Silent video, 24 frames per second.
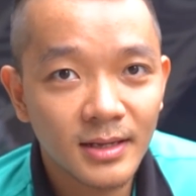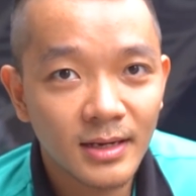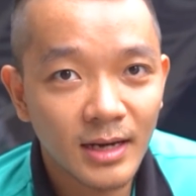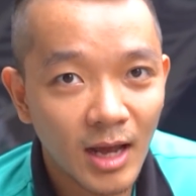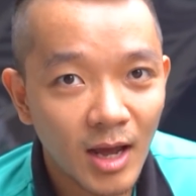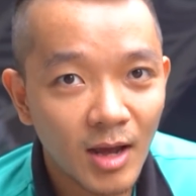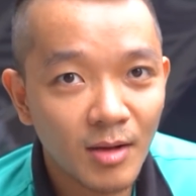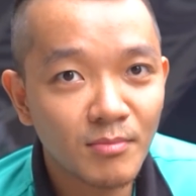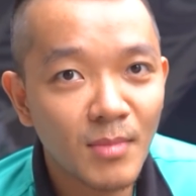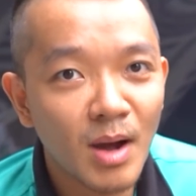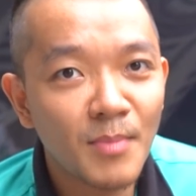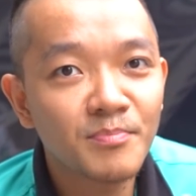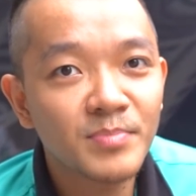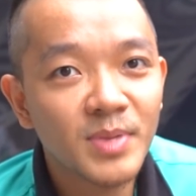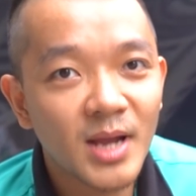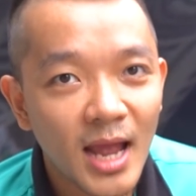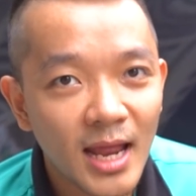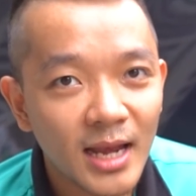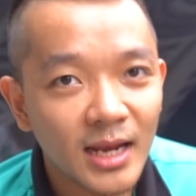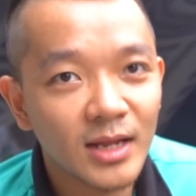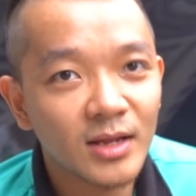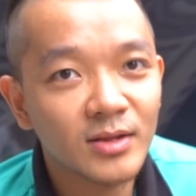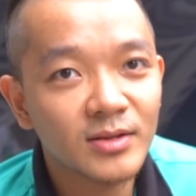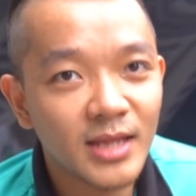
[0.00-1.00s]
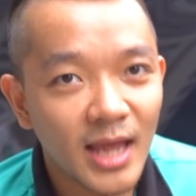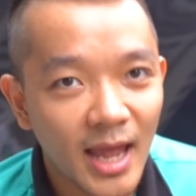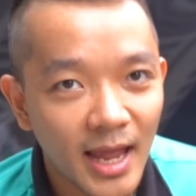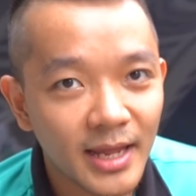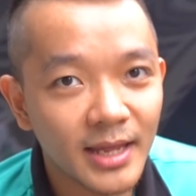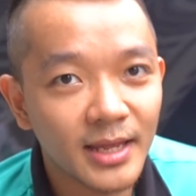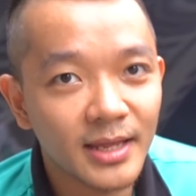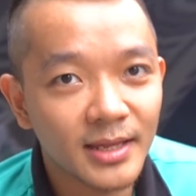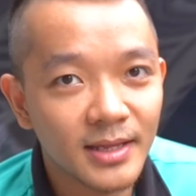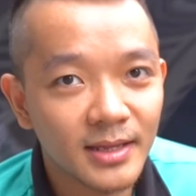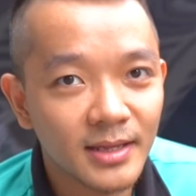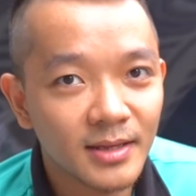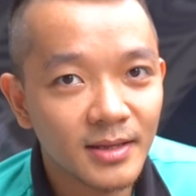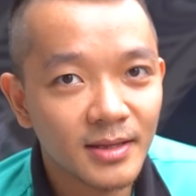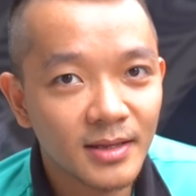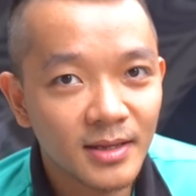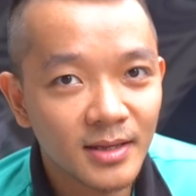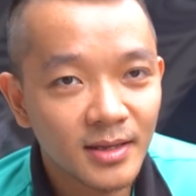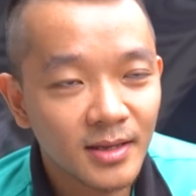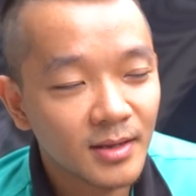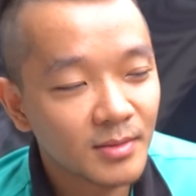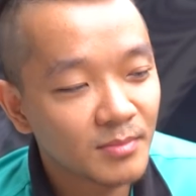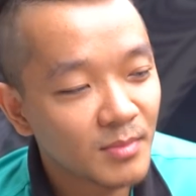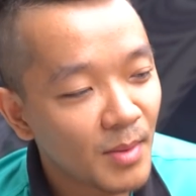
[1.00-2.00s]
Đó, bấm cái là nó chạy,
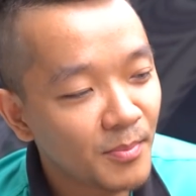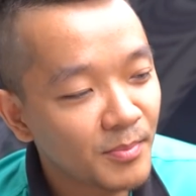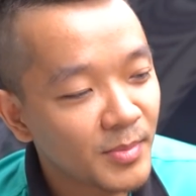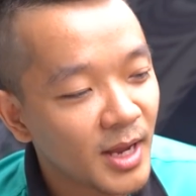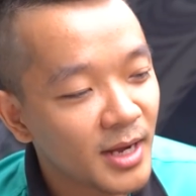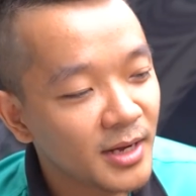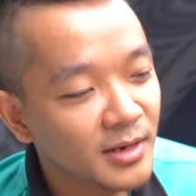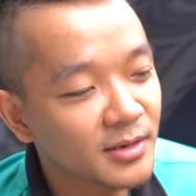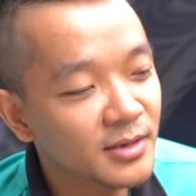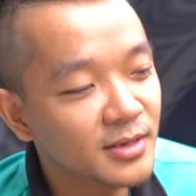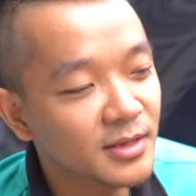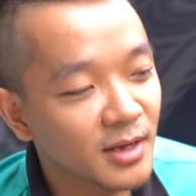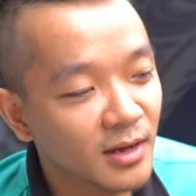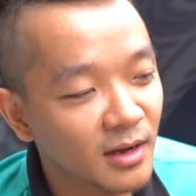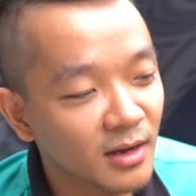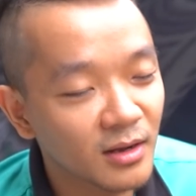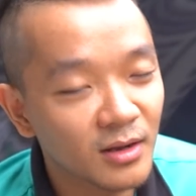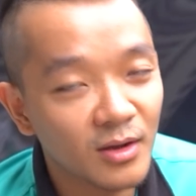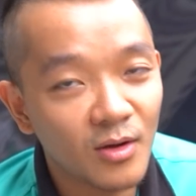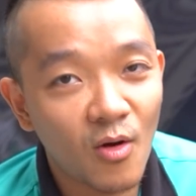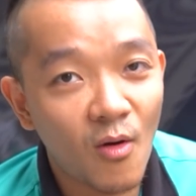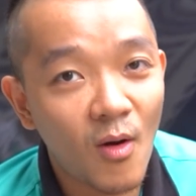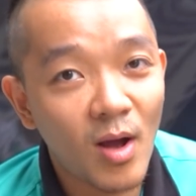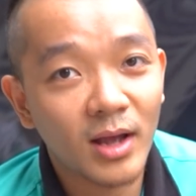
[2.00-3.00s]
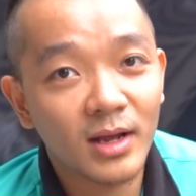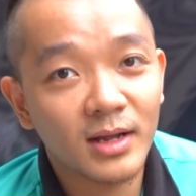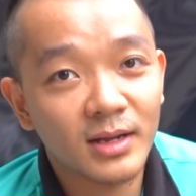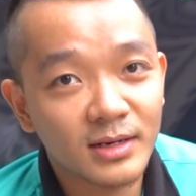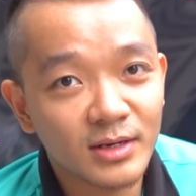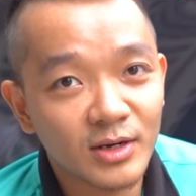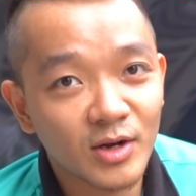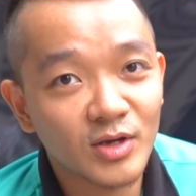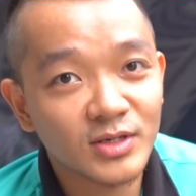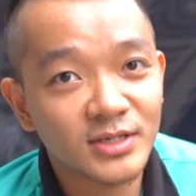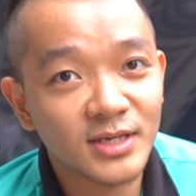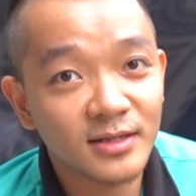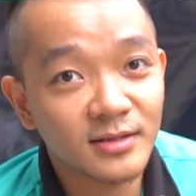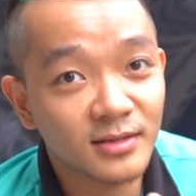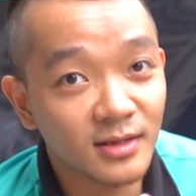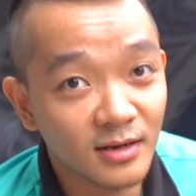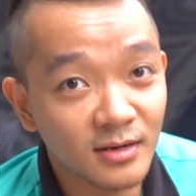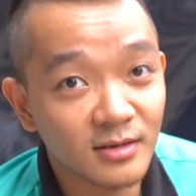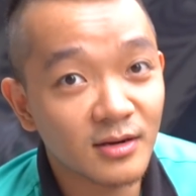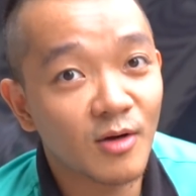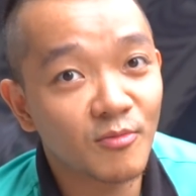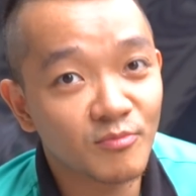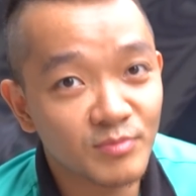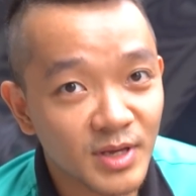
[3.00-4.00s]
bấm cái nữa dừng, hoặc nó sẽ
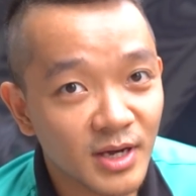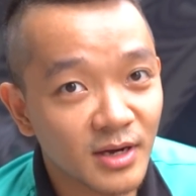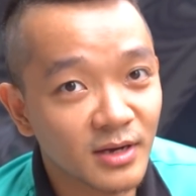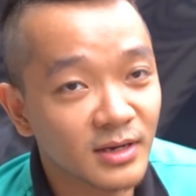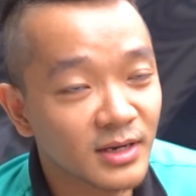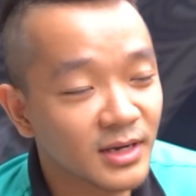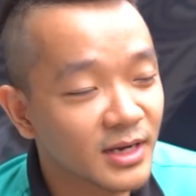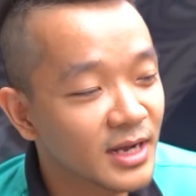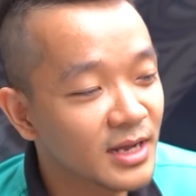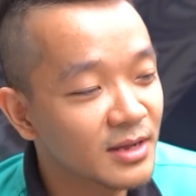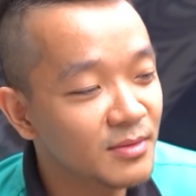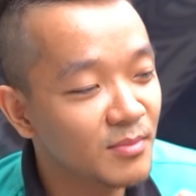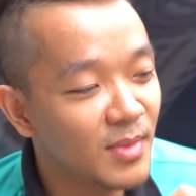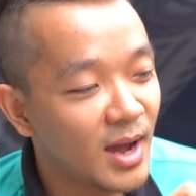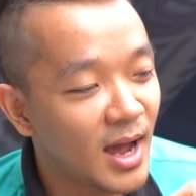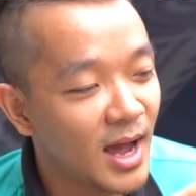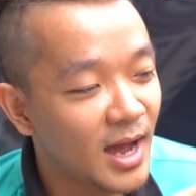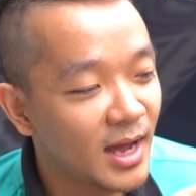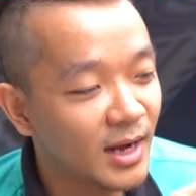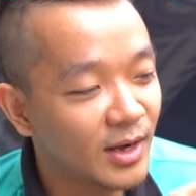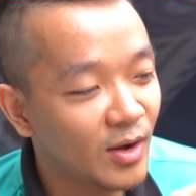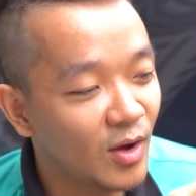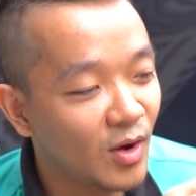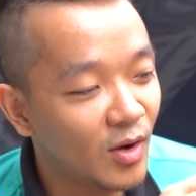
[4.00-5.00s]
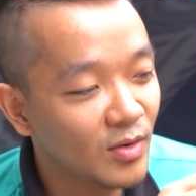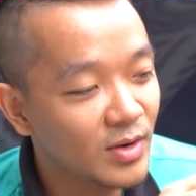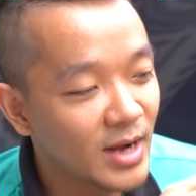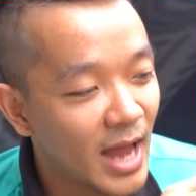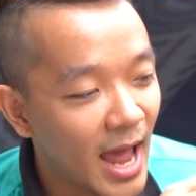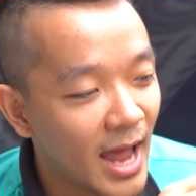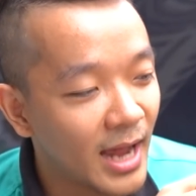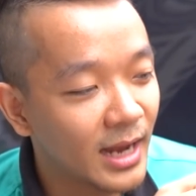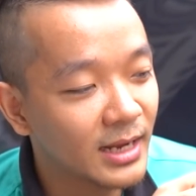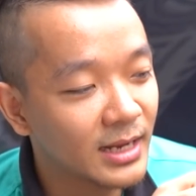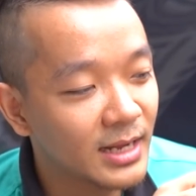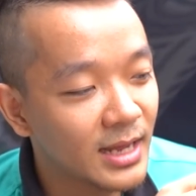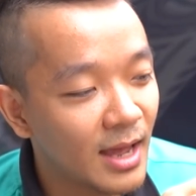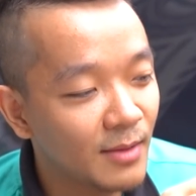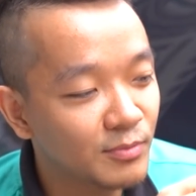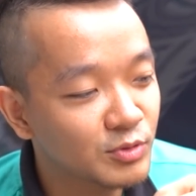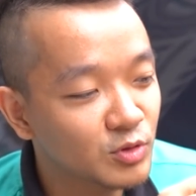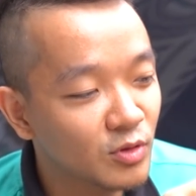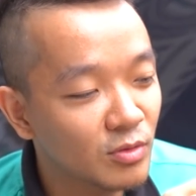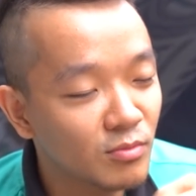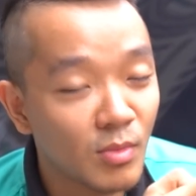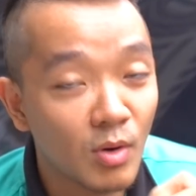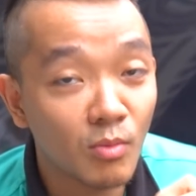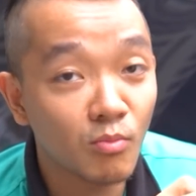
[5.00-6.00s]
tự động dừng khi mà nó đạt cái áp
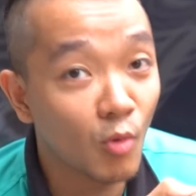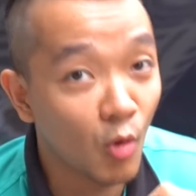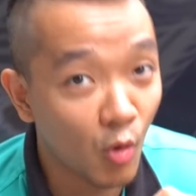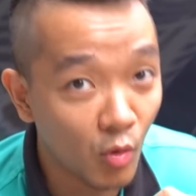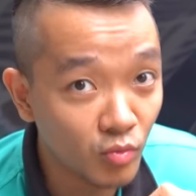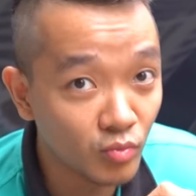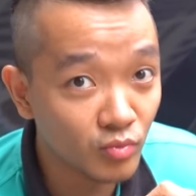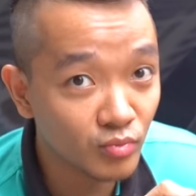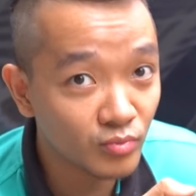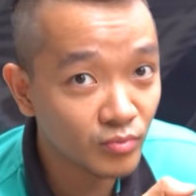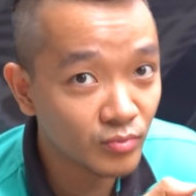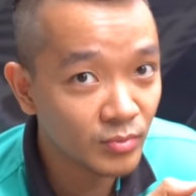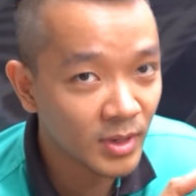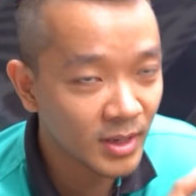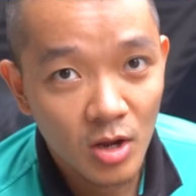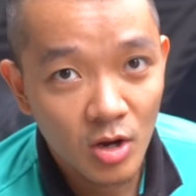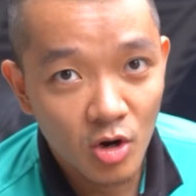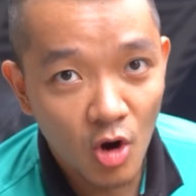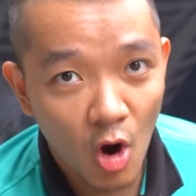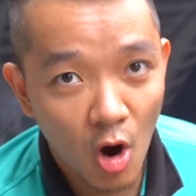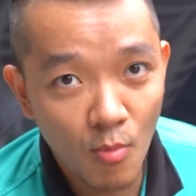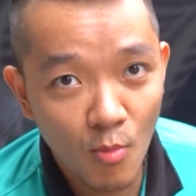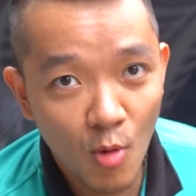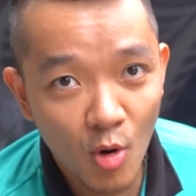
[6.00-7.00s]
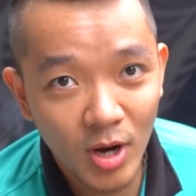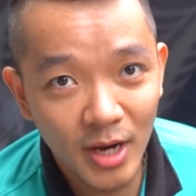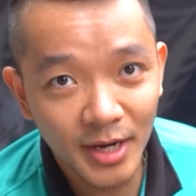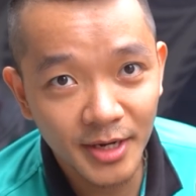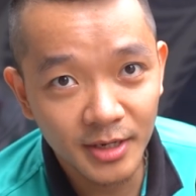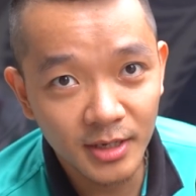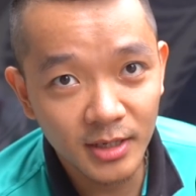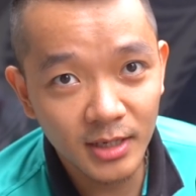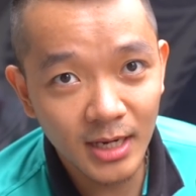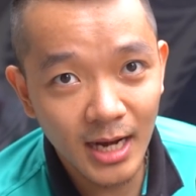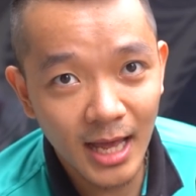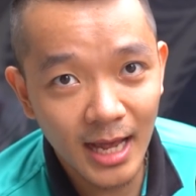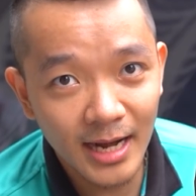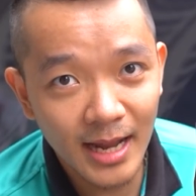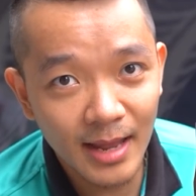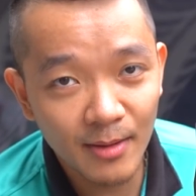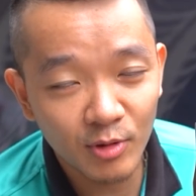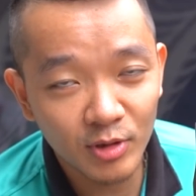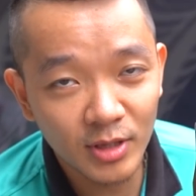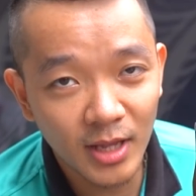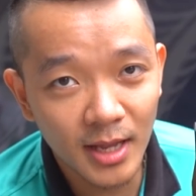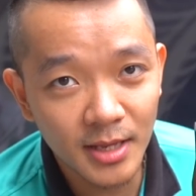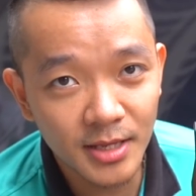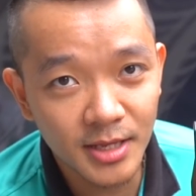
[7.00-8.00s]
suất mong muốn. Còn một cái nữa là anh em
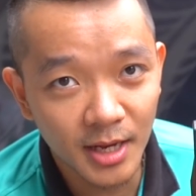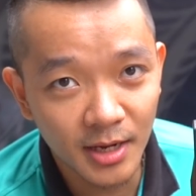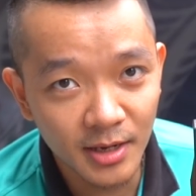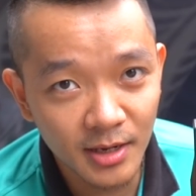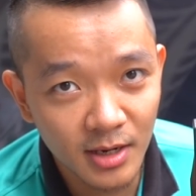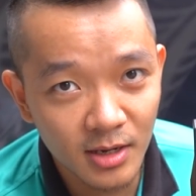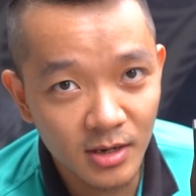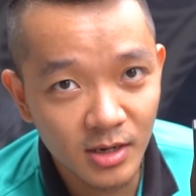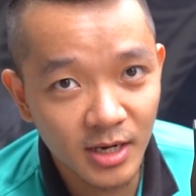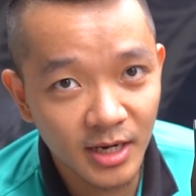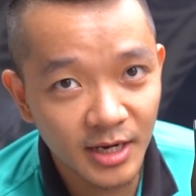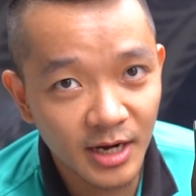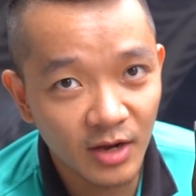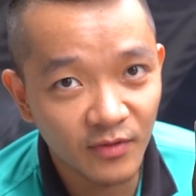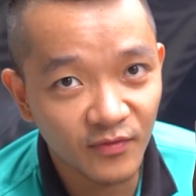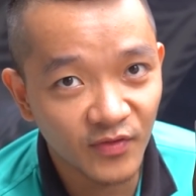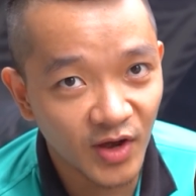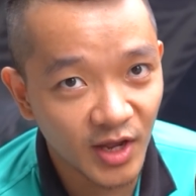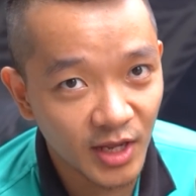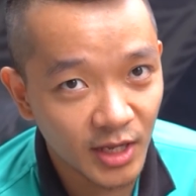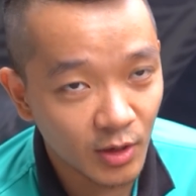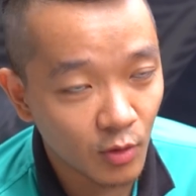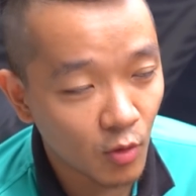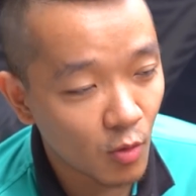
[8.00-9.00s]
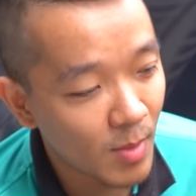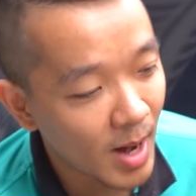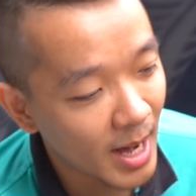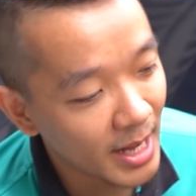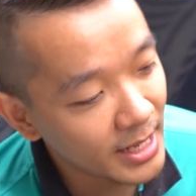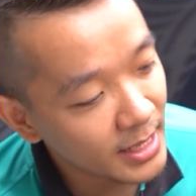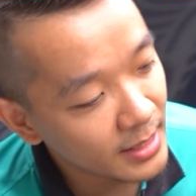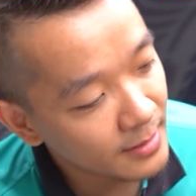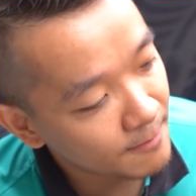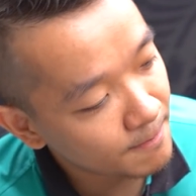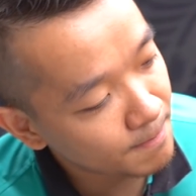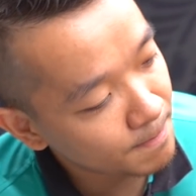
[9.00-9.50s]
có thể chỉnh được cái đơn vị của máy.